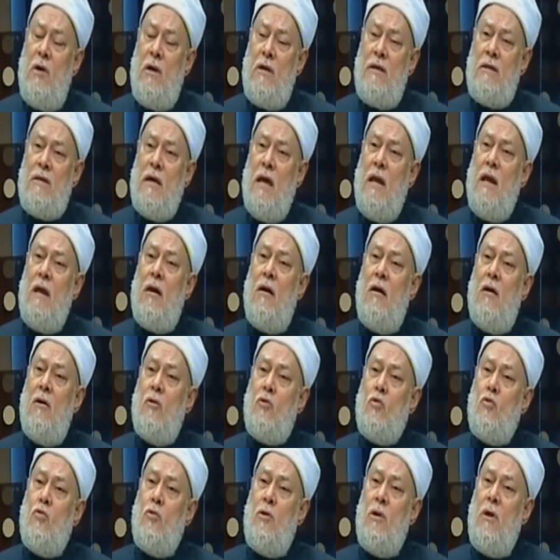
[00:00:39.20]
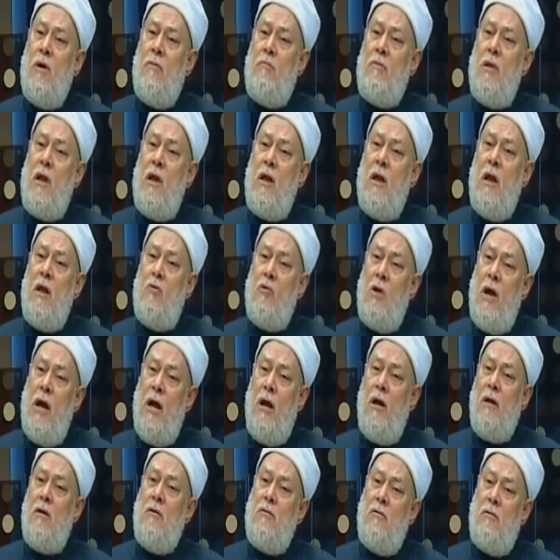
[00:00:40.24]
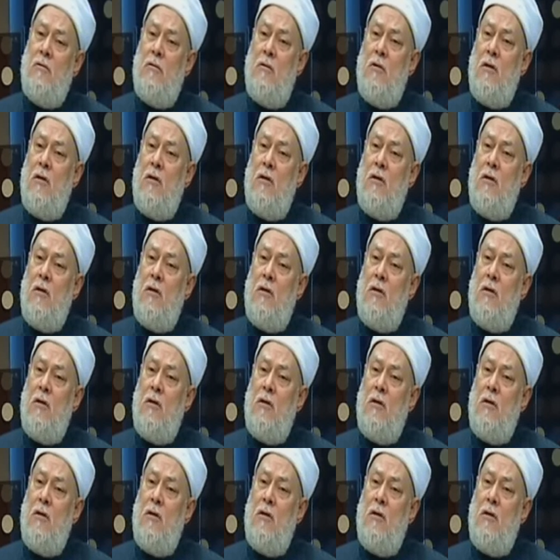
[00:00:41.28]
ولذلك على طول لما نلاقي واحد